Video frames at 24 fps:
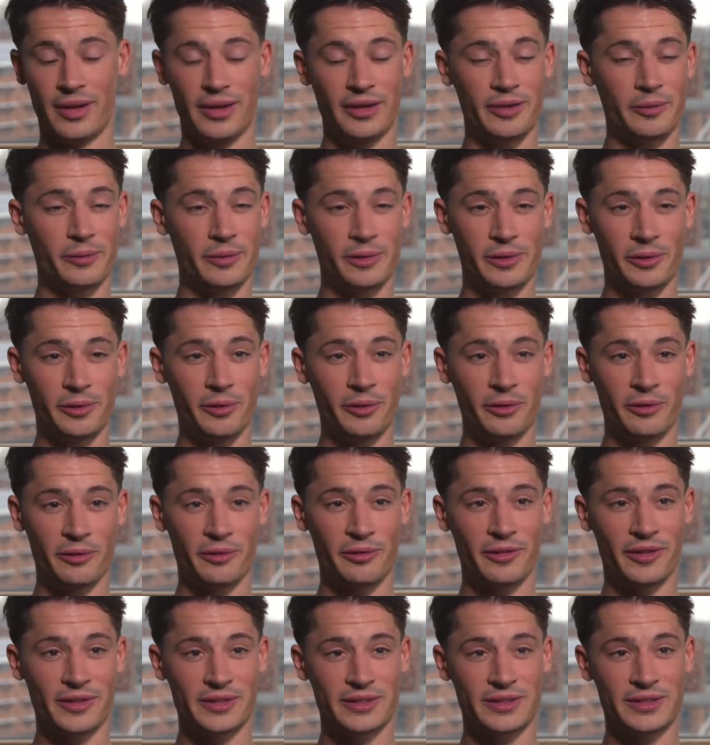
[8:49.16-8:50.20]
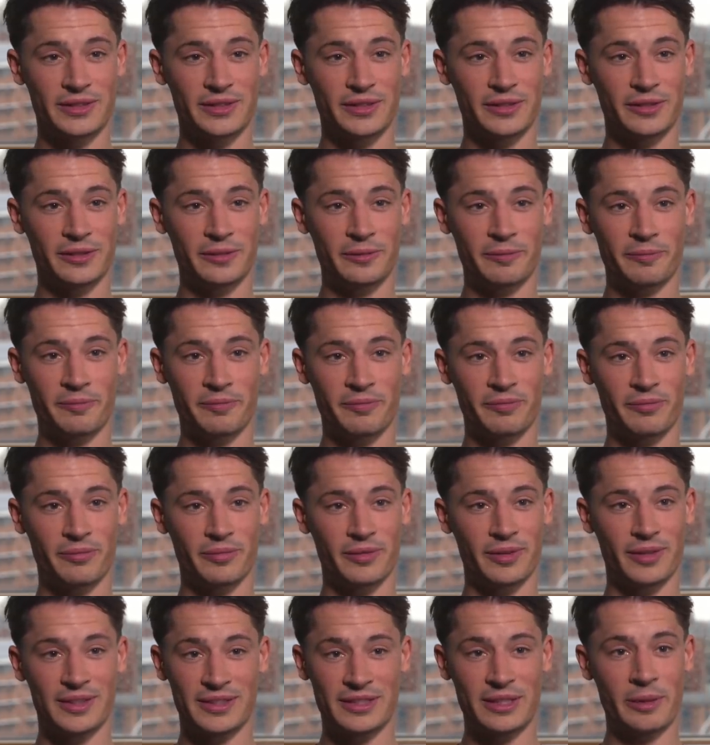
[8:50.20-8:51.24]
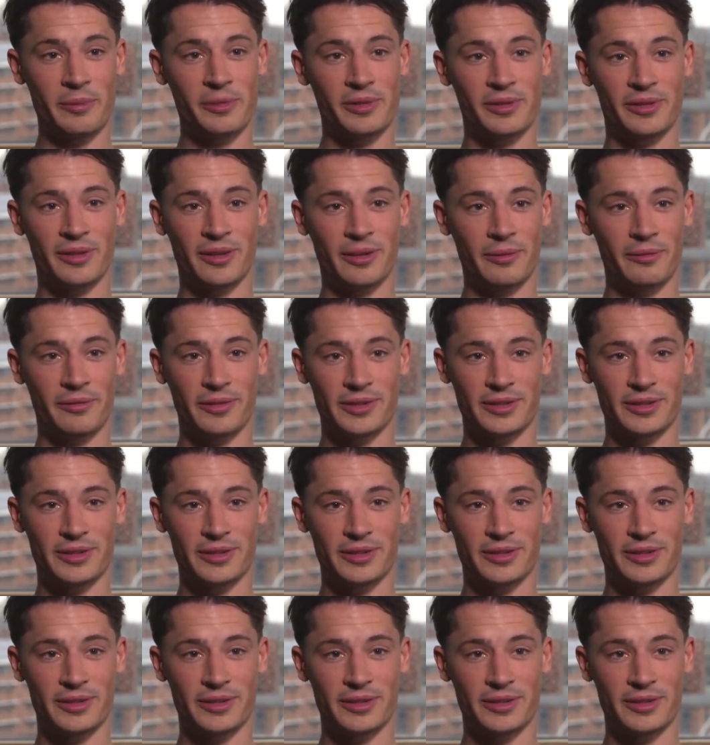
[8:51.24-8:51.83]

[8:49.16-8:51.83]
eine Million fast ähm, gesammelt haben,